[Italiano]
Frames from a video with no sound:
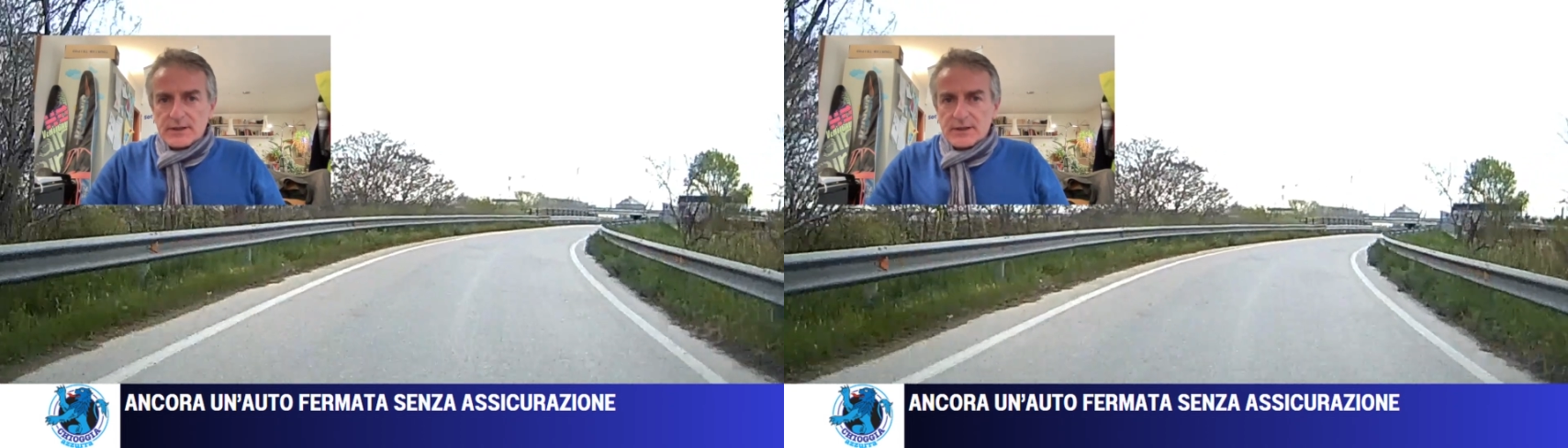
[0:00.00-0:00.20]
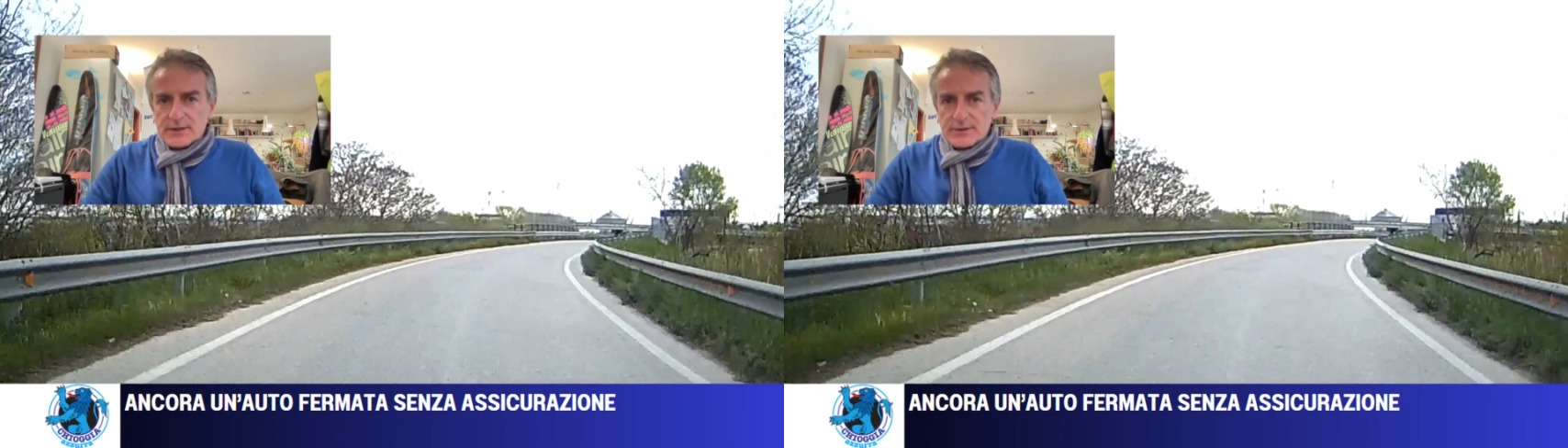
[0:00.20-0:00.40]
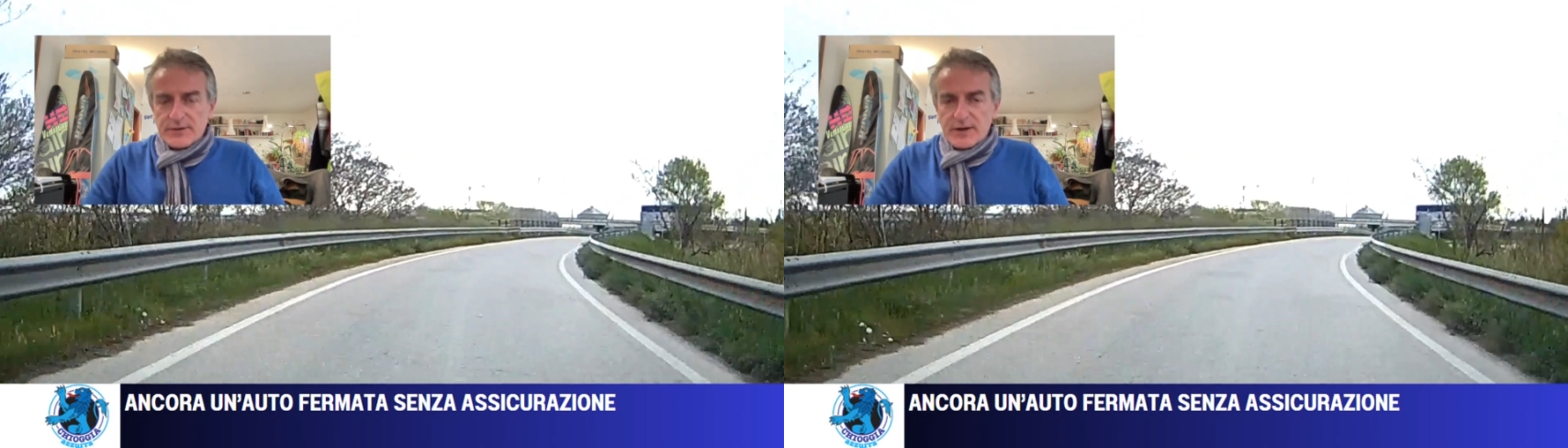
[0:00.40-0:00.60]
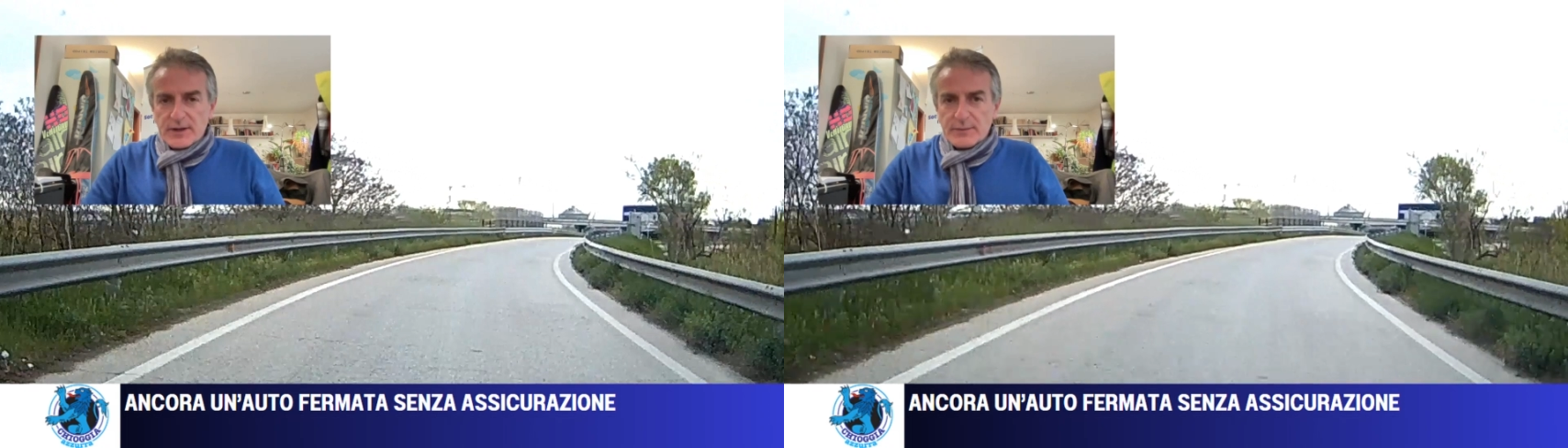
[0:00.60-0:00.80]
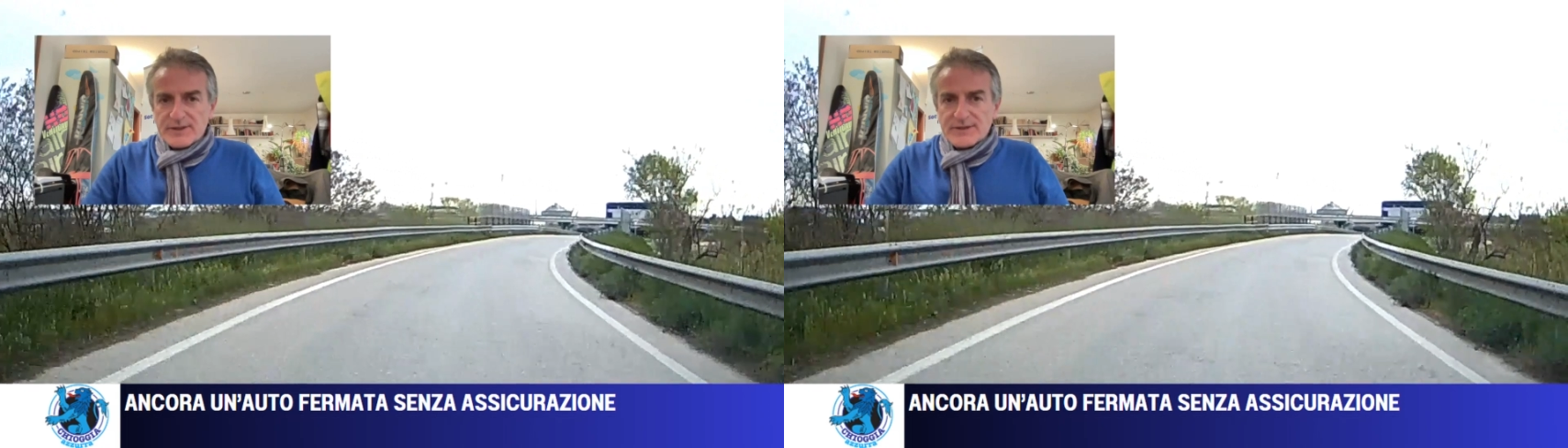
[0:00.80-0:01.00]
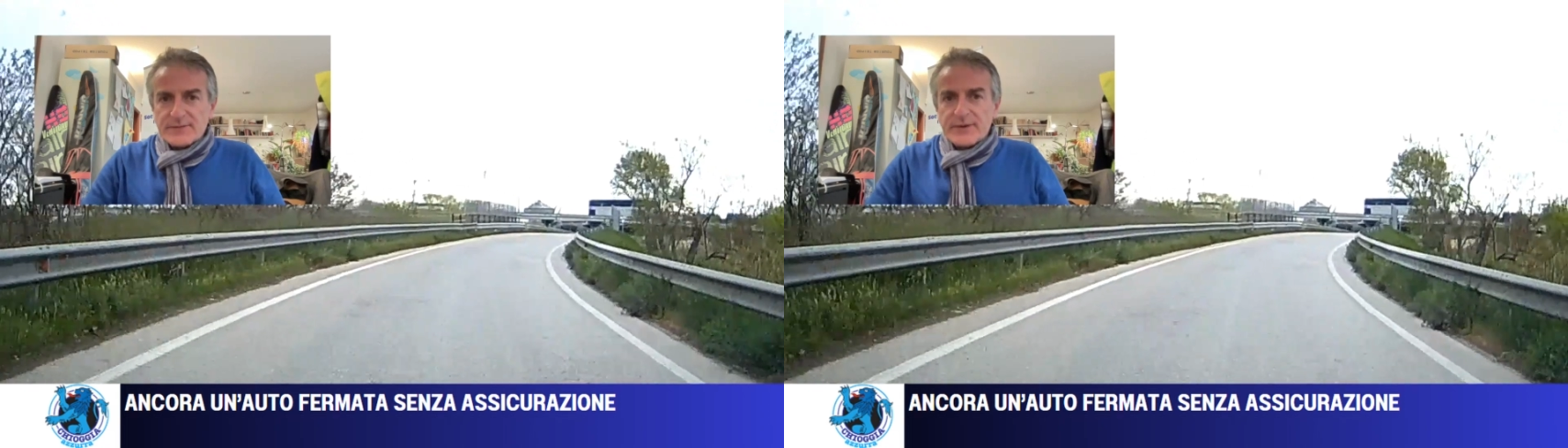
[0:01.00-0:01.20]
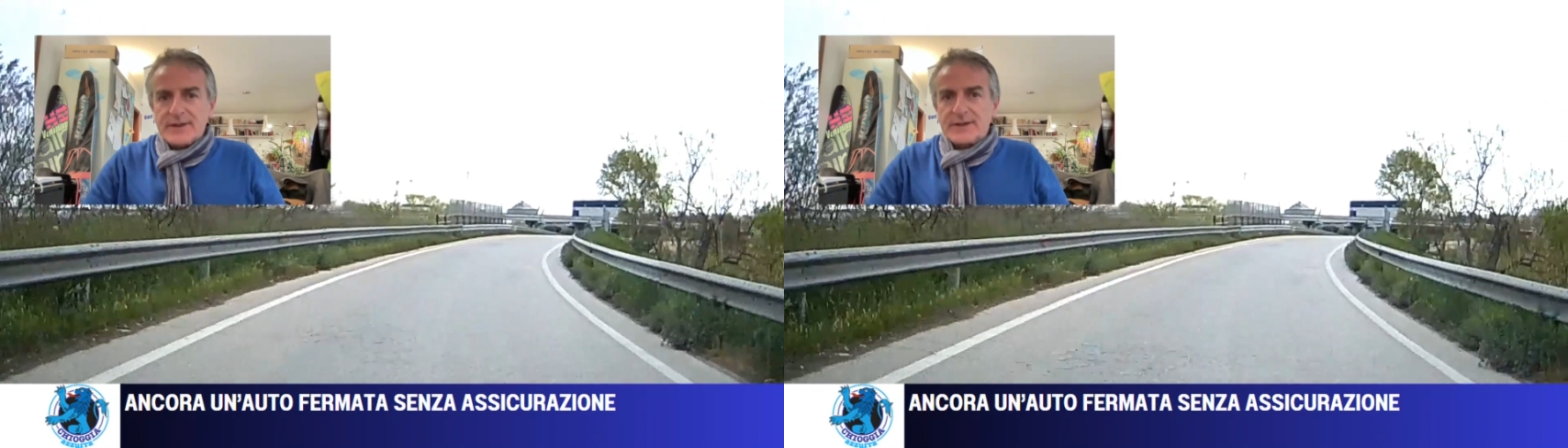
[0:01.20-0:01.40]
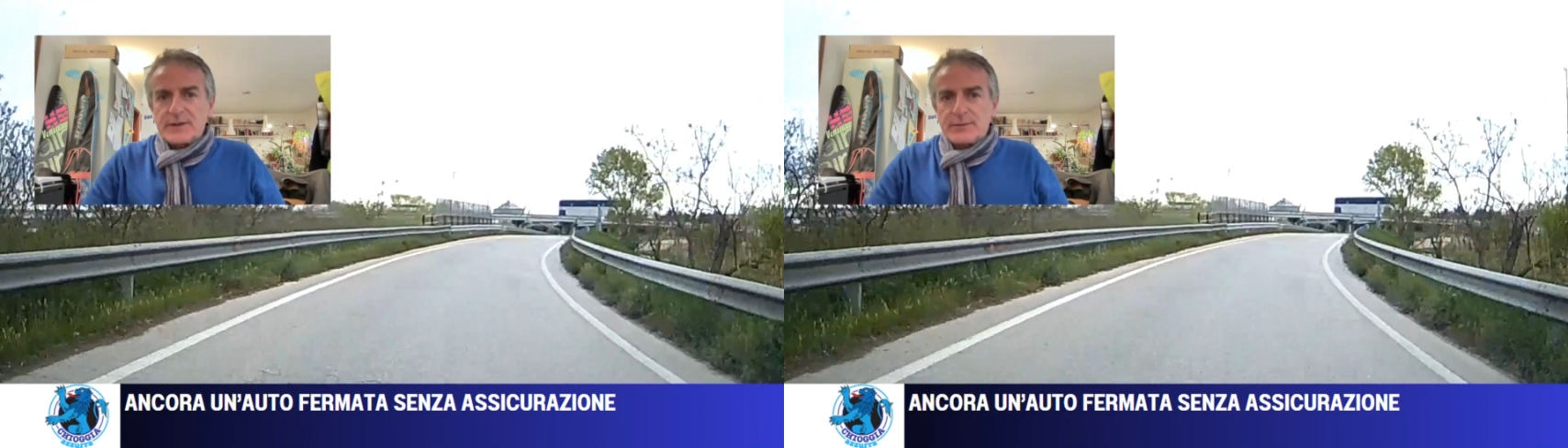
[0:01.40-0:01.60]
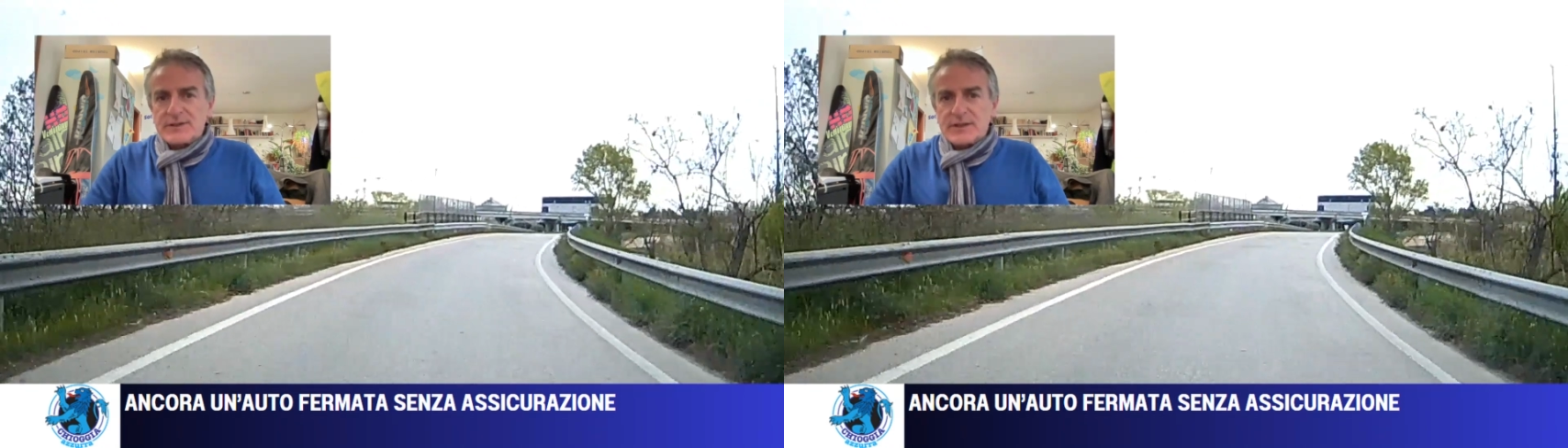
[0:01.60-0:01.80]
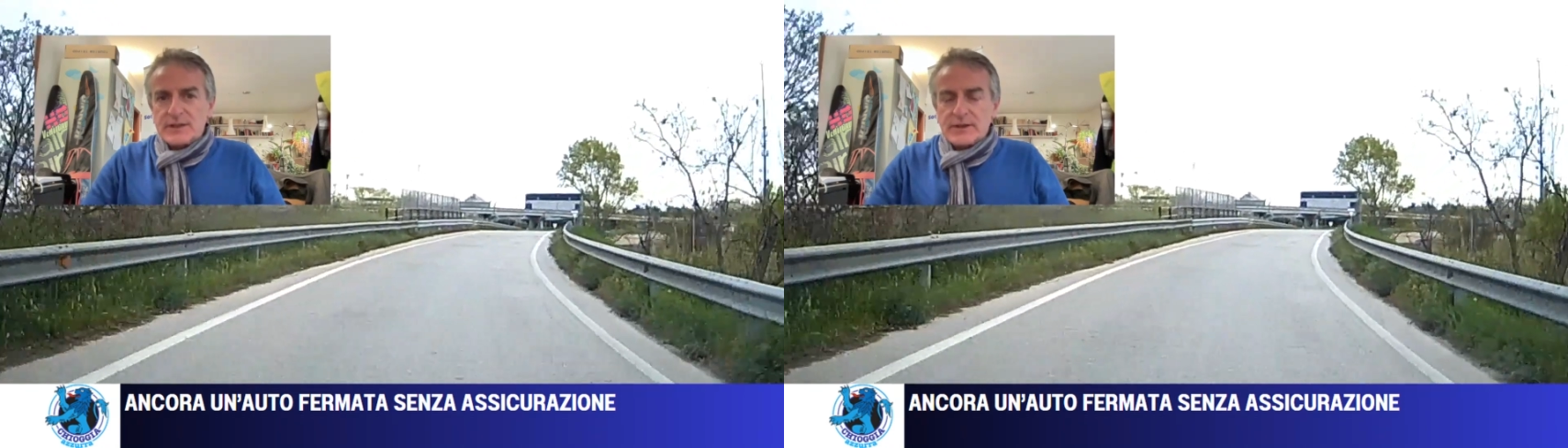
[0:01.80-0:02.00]
si fa anche abbastanza in fretta,
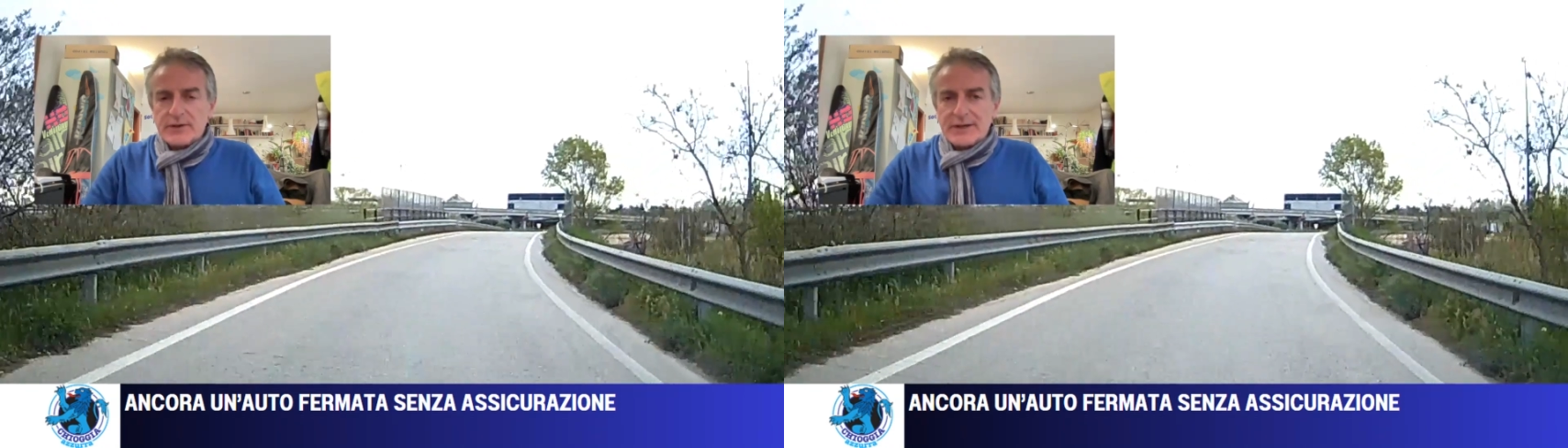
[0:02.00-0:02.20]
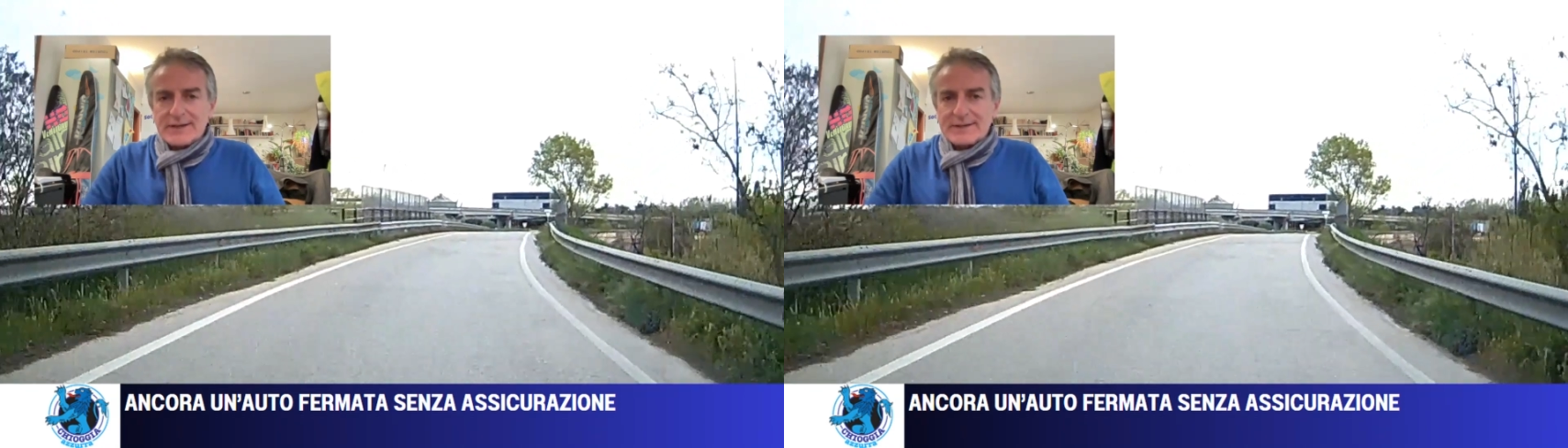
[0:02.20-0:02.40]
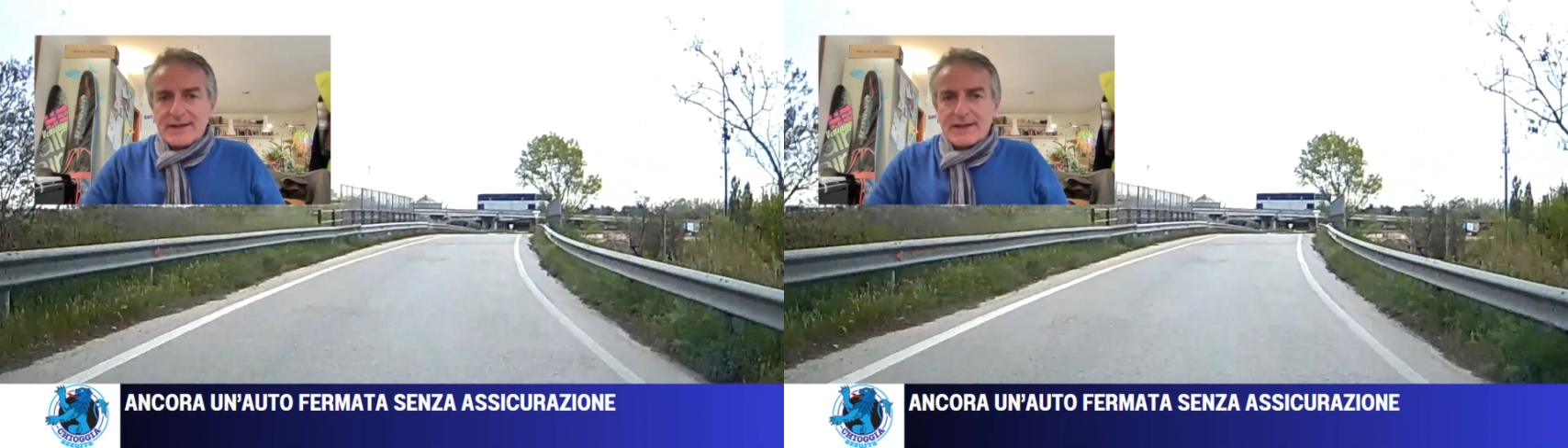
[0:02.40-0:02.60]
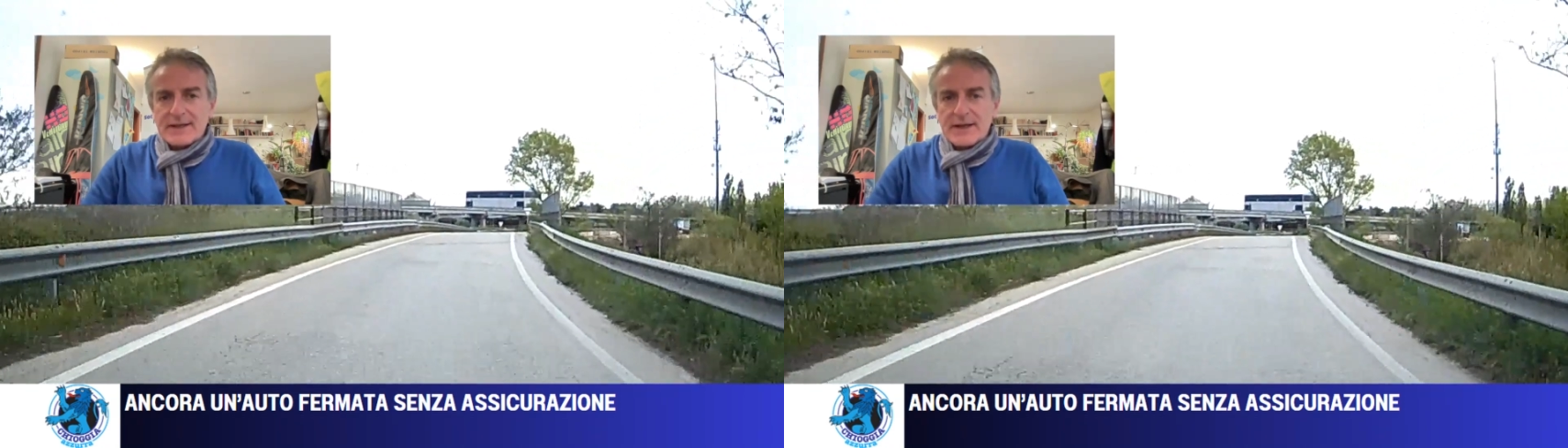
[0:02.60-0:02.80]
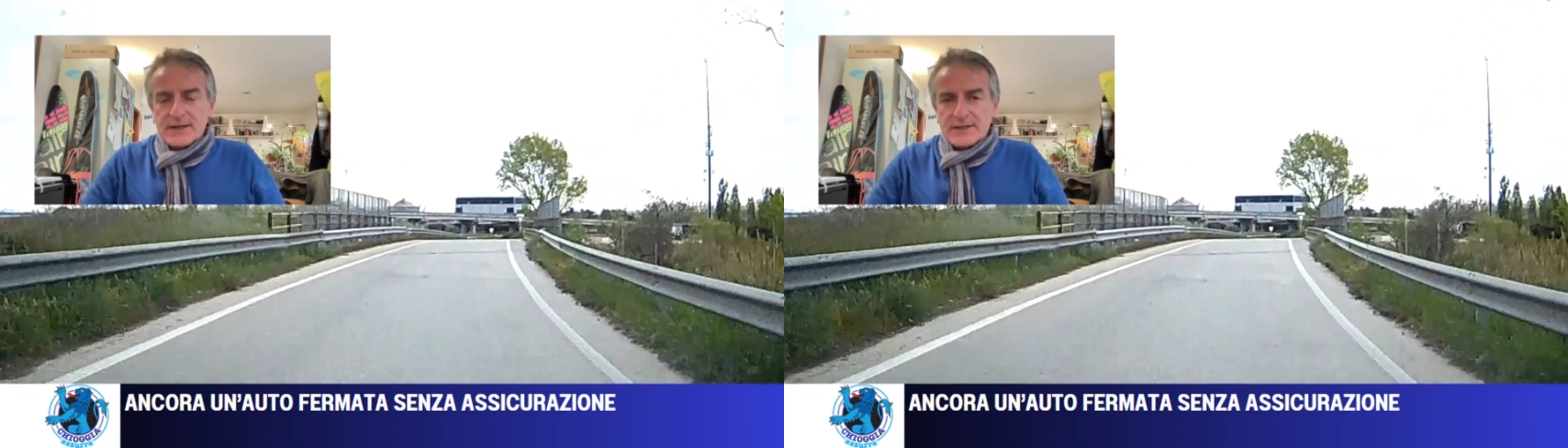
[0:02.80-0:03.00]
basta rilevare la targa e